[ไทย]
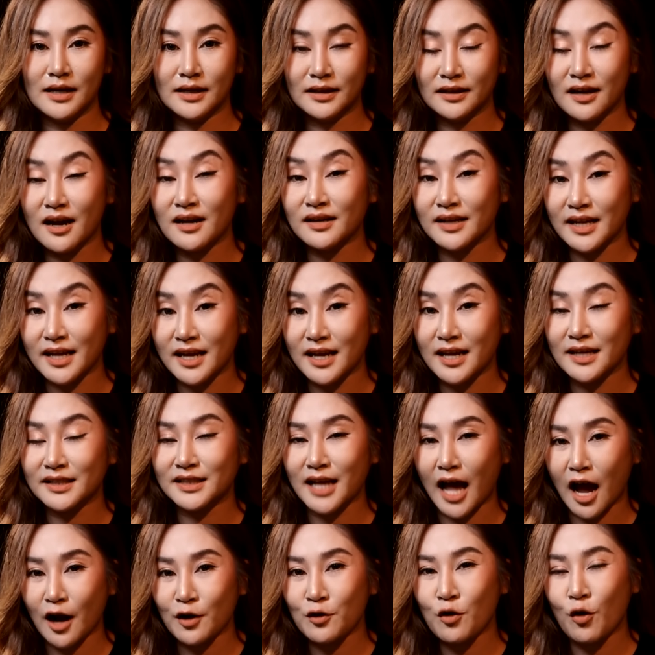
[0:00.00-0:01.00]
เรื่องนี้
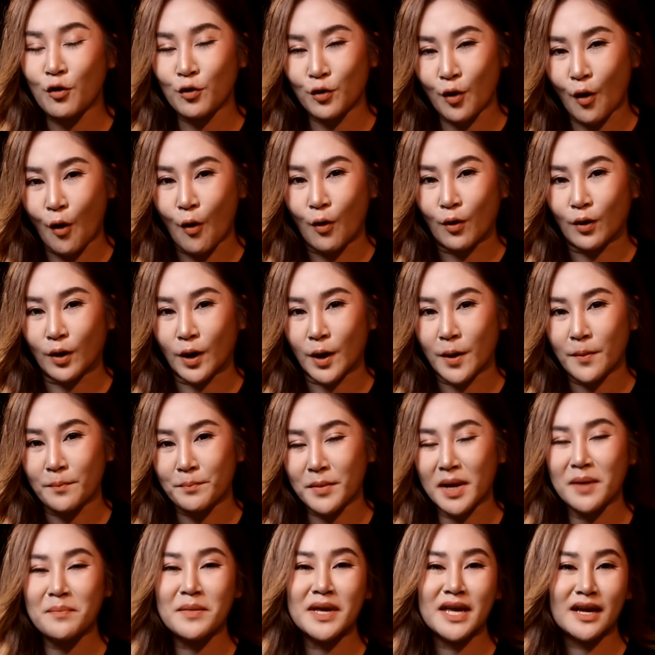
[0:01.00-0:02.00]
ชักง
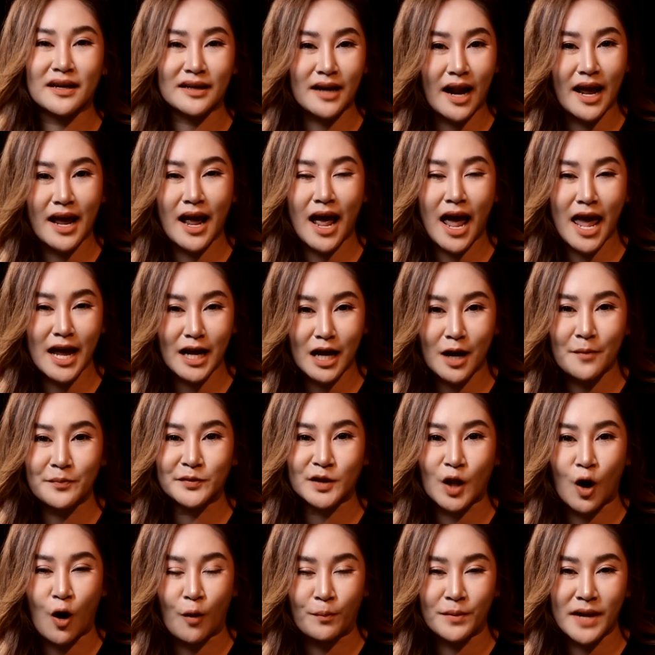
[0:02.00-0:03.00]
งๆ ไม่มีใครให้
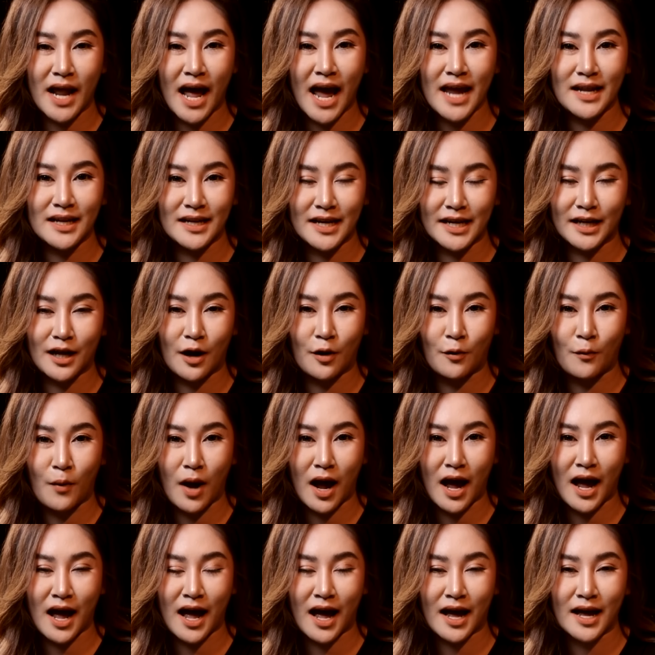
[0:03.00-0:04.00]
คำตอบได้เลยค่ะ
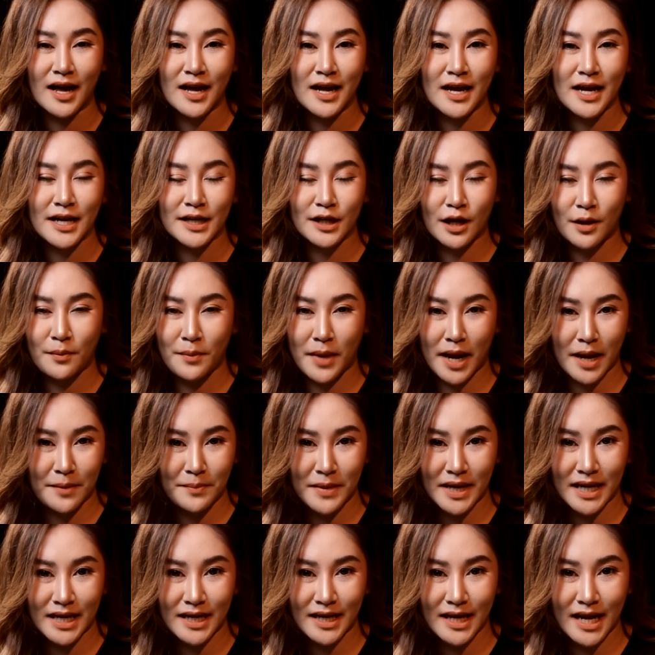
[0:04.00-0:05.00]
ว่าทำไม
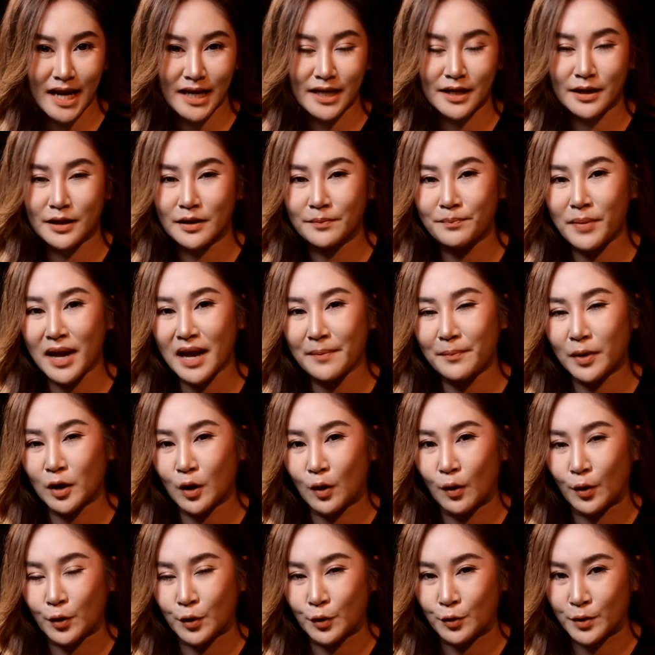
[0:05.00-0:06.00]
มินนี่ถึงไปโผ
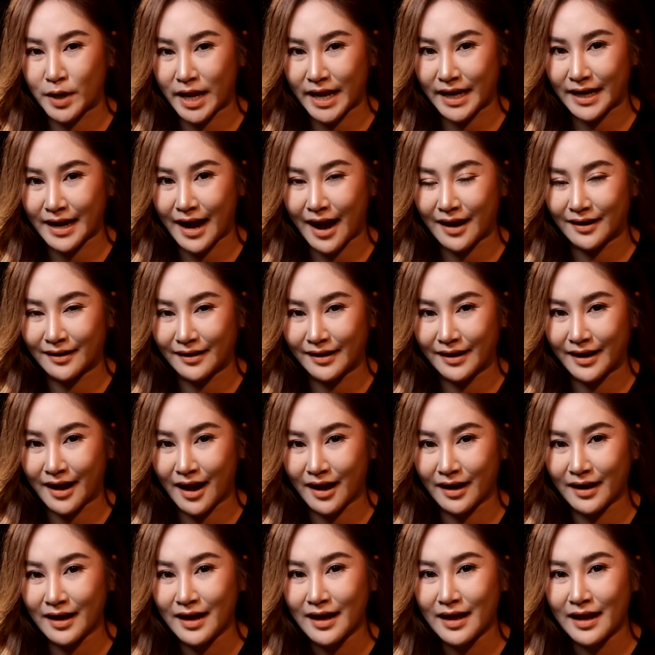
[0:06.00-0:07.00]
ล่อยู่ในงานเลี้ย
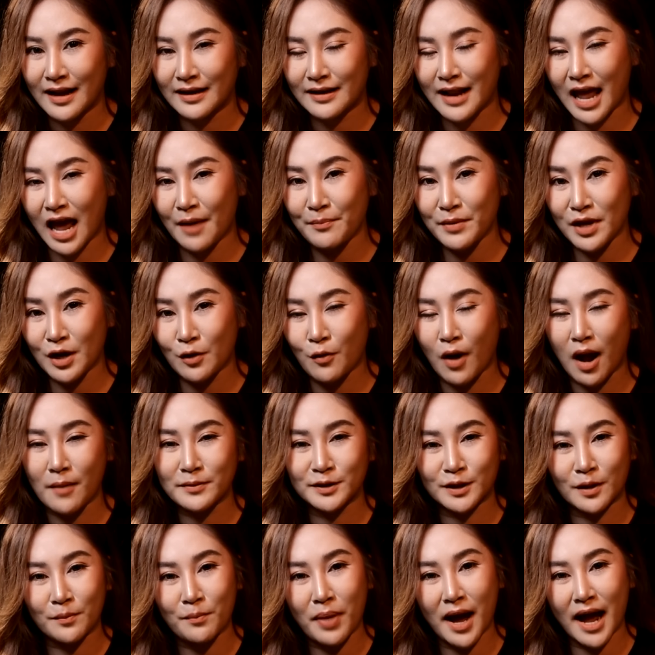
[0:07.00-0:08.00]
งและมีความ
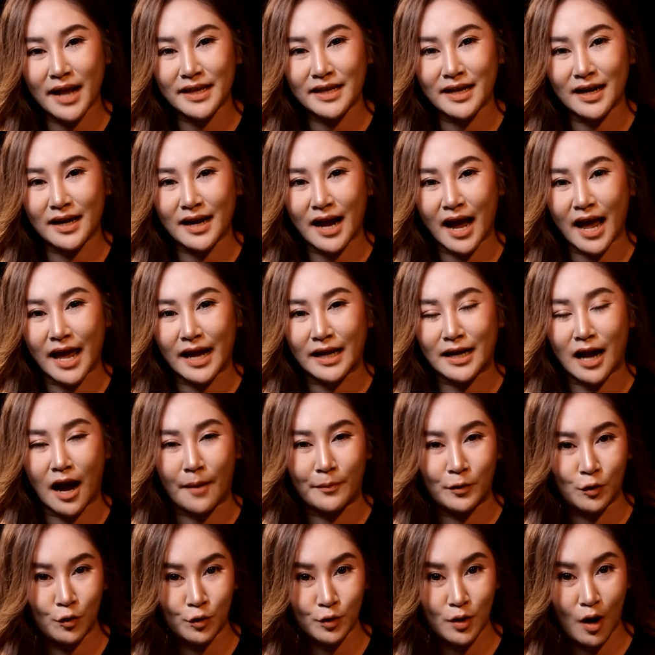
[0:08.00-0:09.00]
สัมพันธ์ยังไงกั
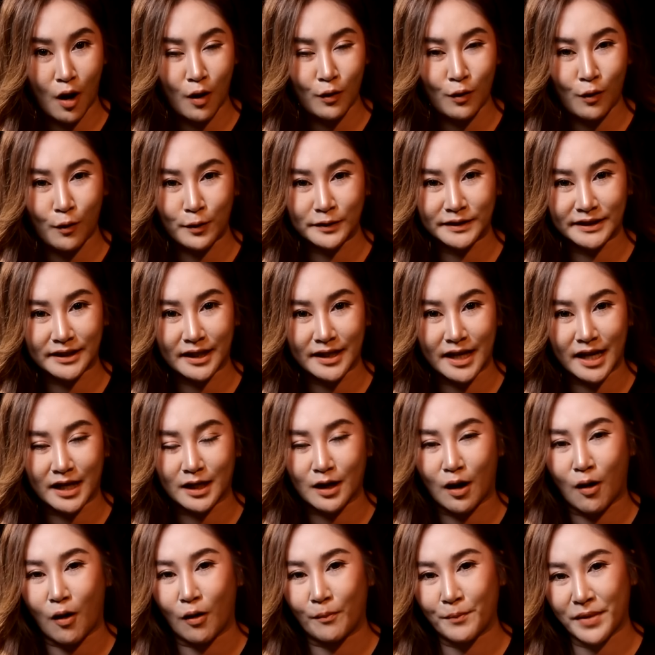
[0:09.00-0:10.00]
บลูกน้องคนสนิท
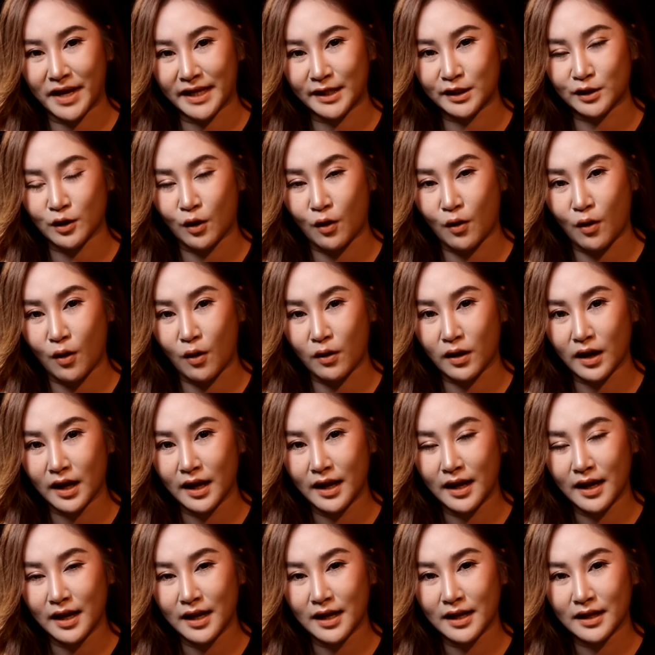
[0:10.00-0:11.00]
ของบิ๊กโจ๊ก
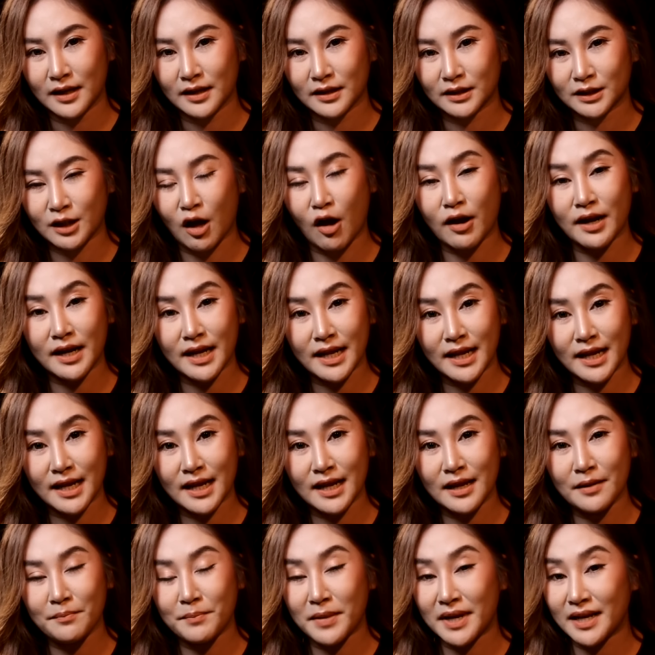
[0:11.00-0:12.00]
ตอนนี้
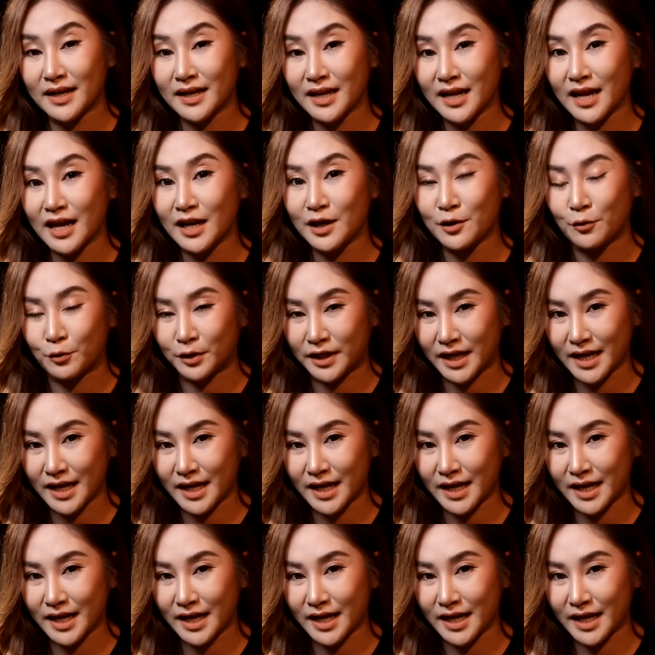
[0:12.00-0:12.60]
มินนี่อยู่